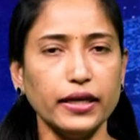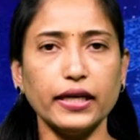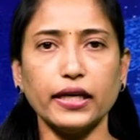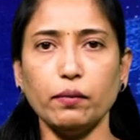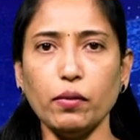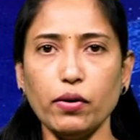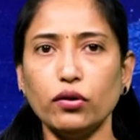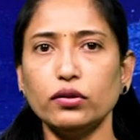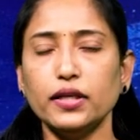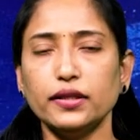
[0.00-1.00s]
ఈ క్రమంలో
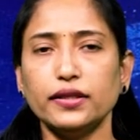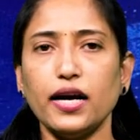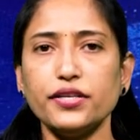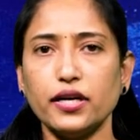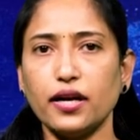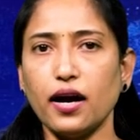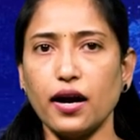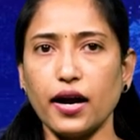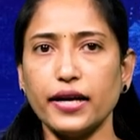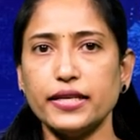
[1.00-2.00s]
తాజాగా
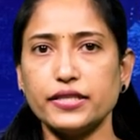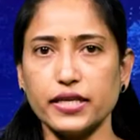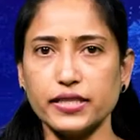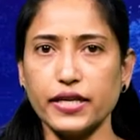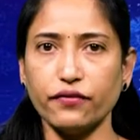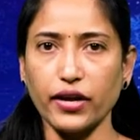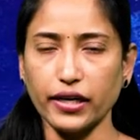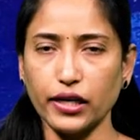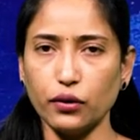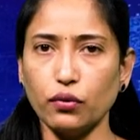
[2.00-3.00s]
ఆయన చేసిన
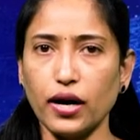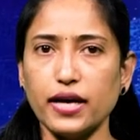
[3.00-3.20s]
వ్యాఖ్యలు